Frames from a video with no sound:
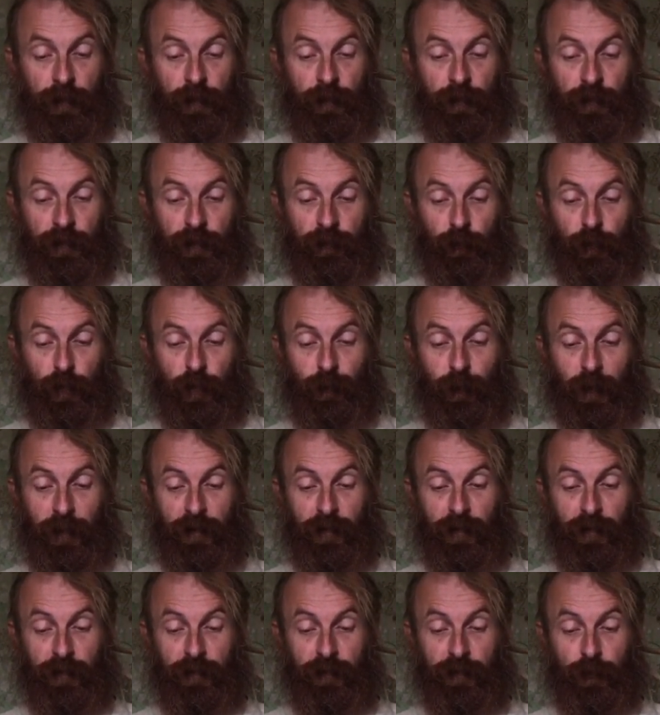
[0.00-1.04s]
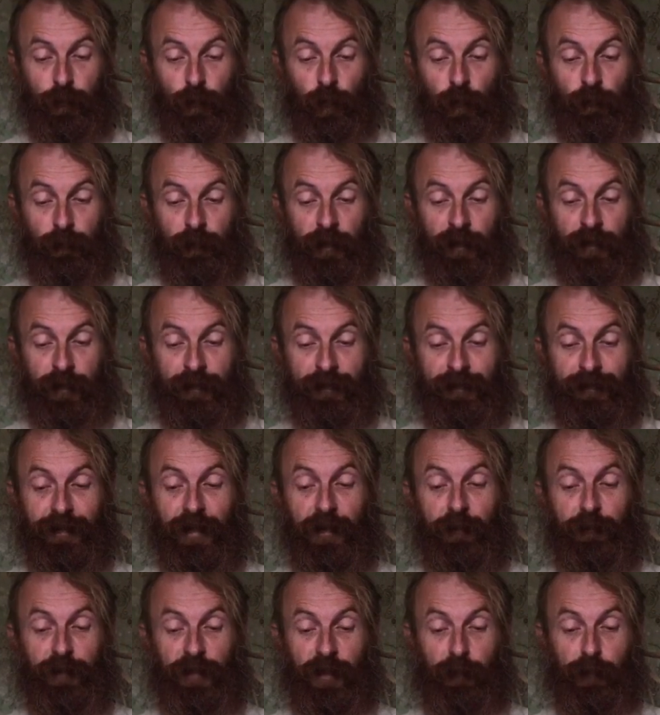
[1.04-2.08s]
Сегодня поди целковых
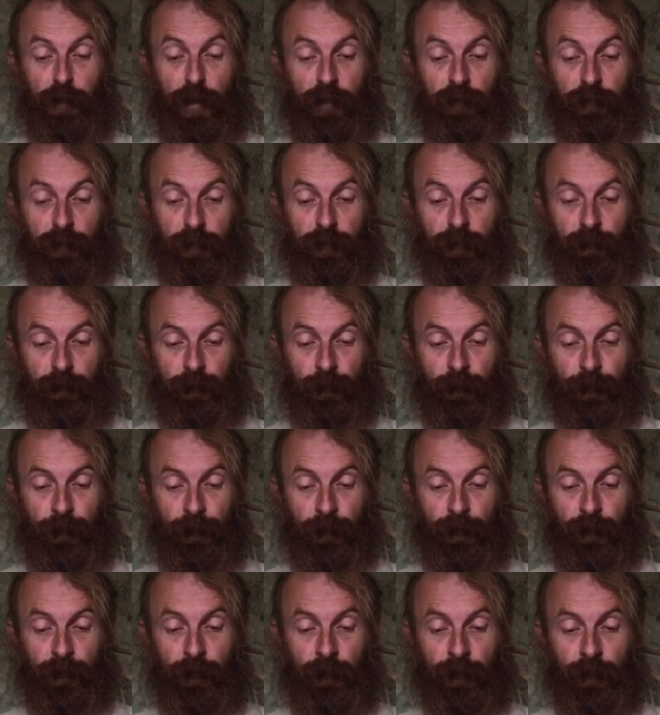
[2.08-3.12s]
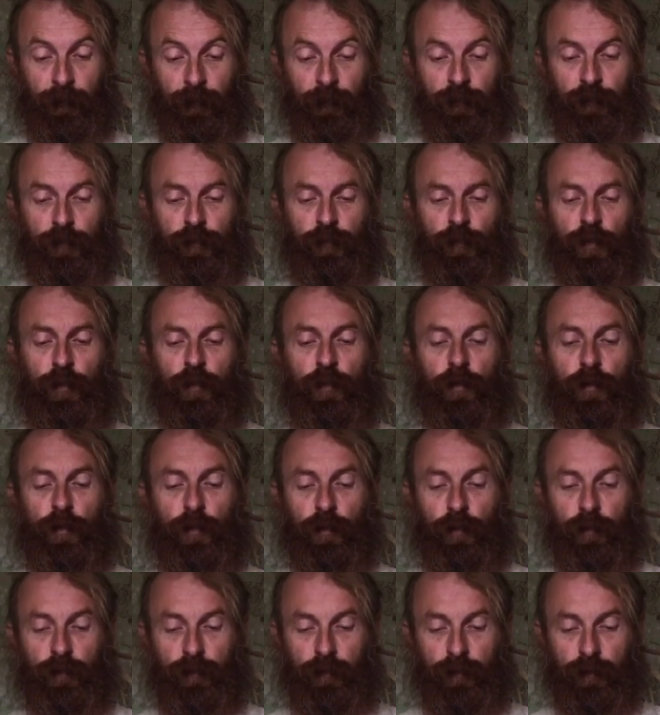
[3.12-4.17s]
семь забрал»
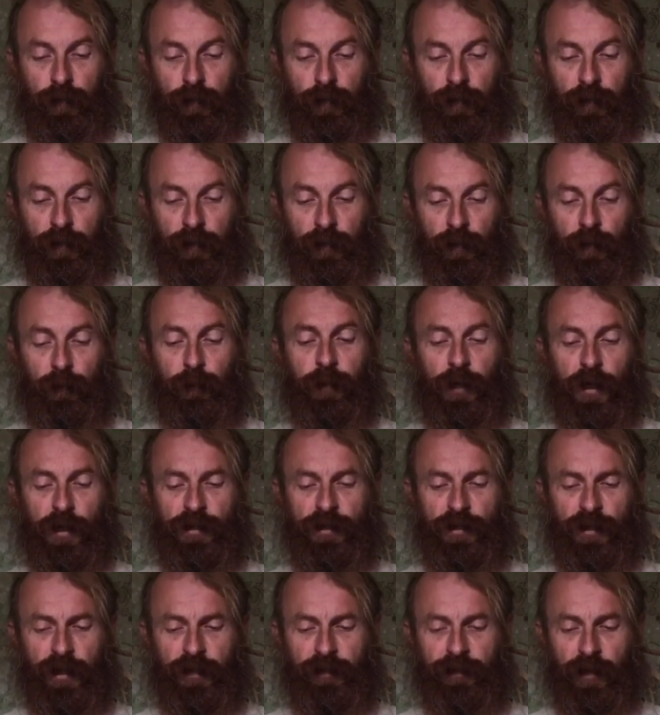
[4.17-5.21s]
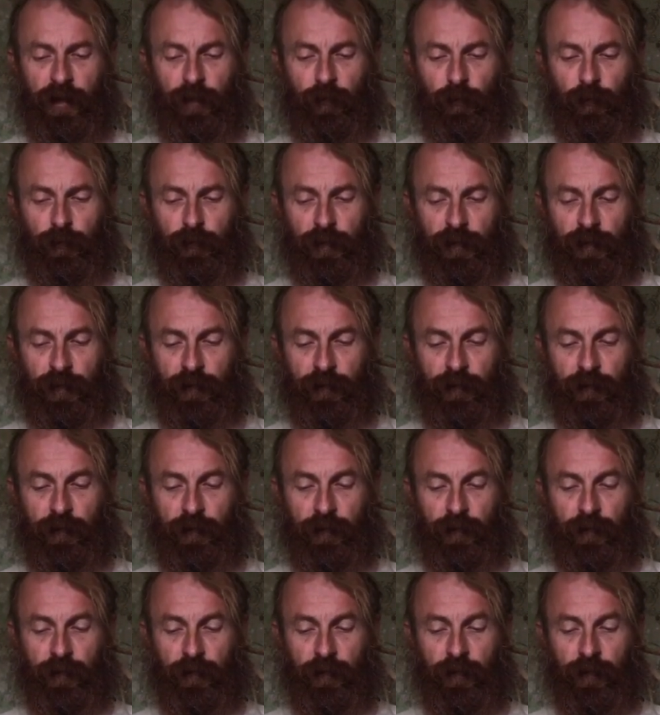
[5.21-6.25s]
что прощай доходы,
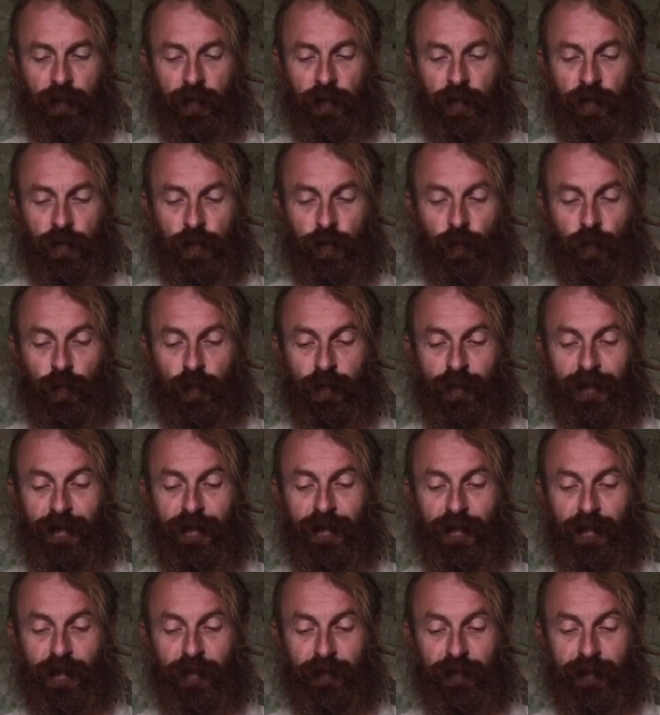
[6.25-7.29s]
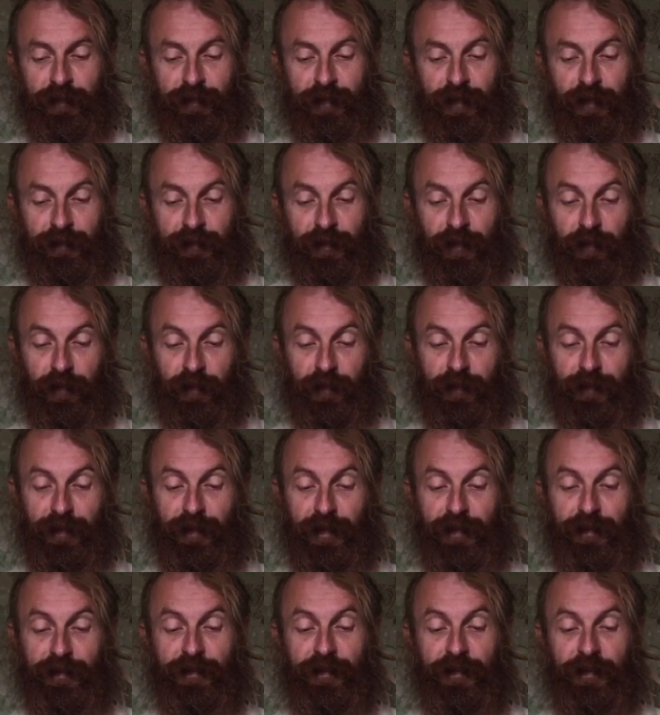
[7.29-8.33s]
что генерал-то сказал,
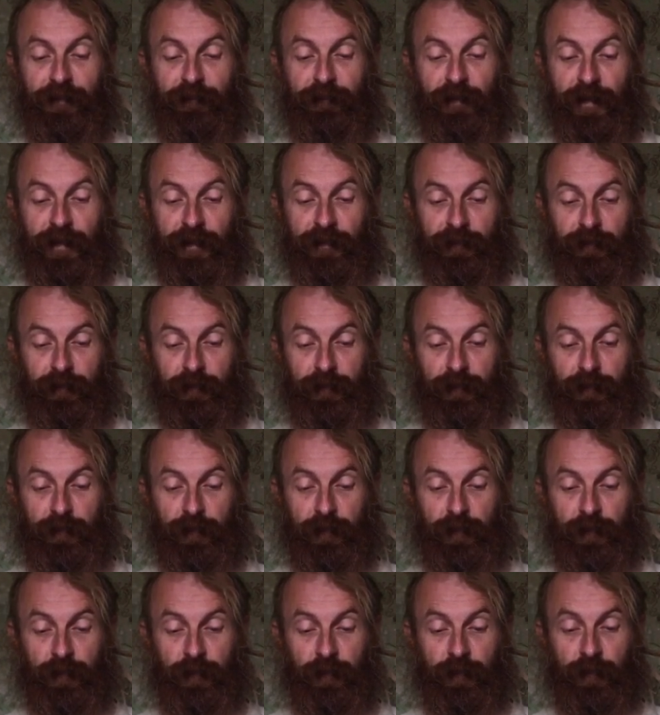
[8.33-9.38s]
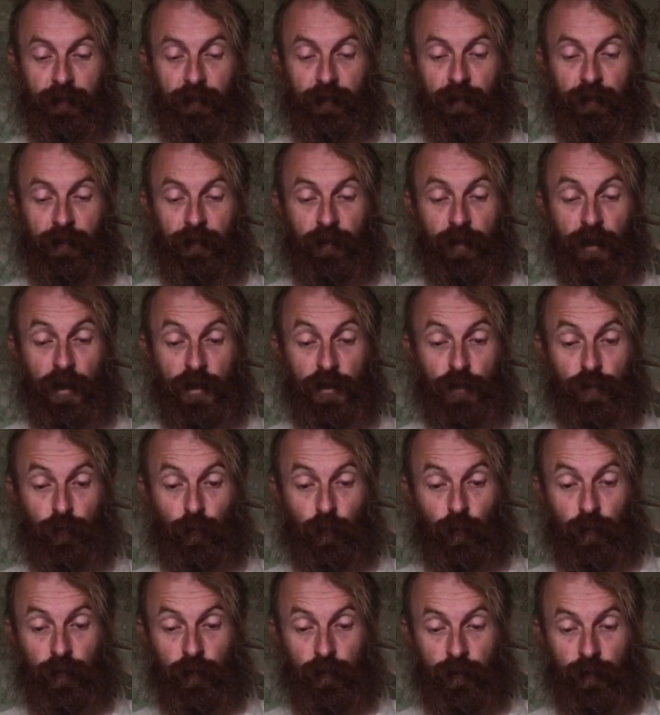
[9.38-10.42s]
я не договорил. А
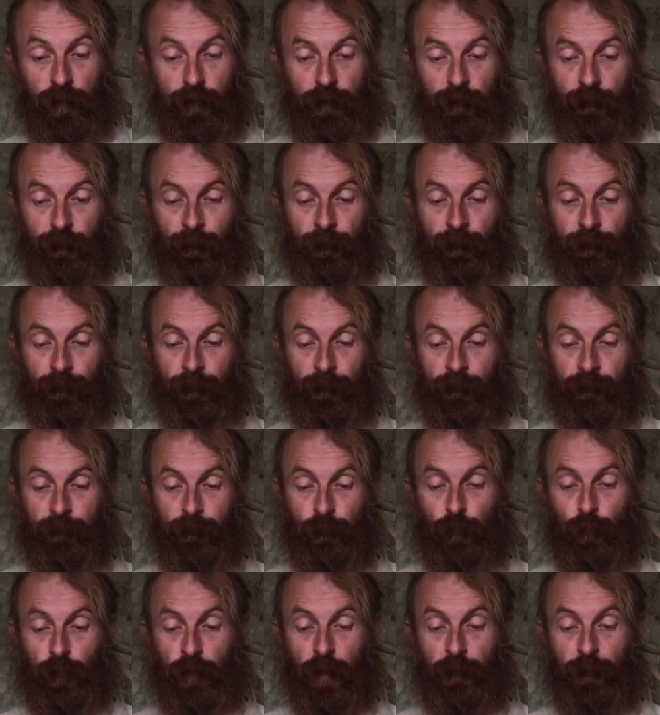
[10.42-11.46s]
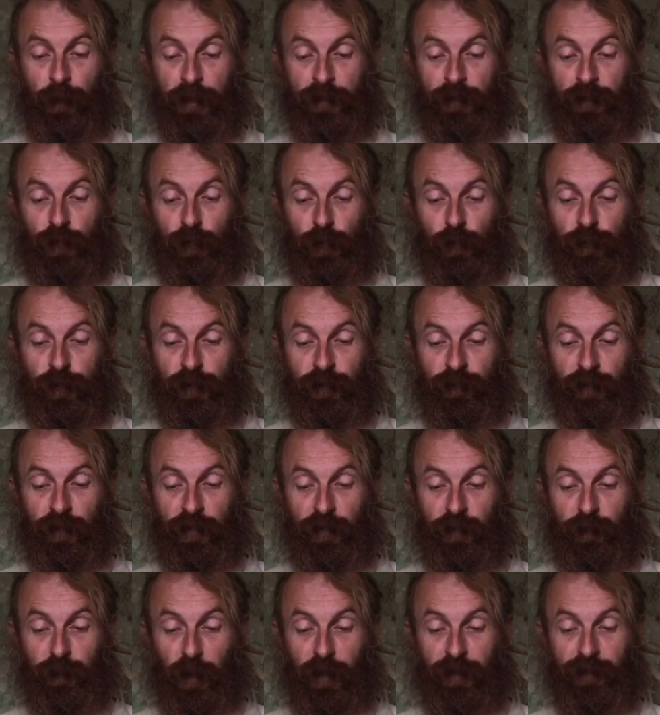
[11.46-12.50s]
что? Вдруг опять струсив,
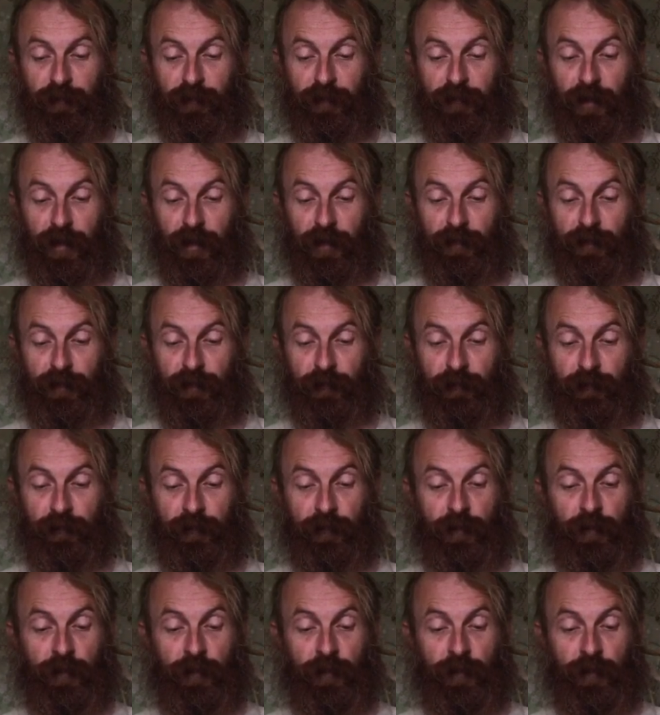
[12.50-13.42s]
спросил Тарантьев.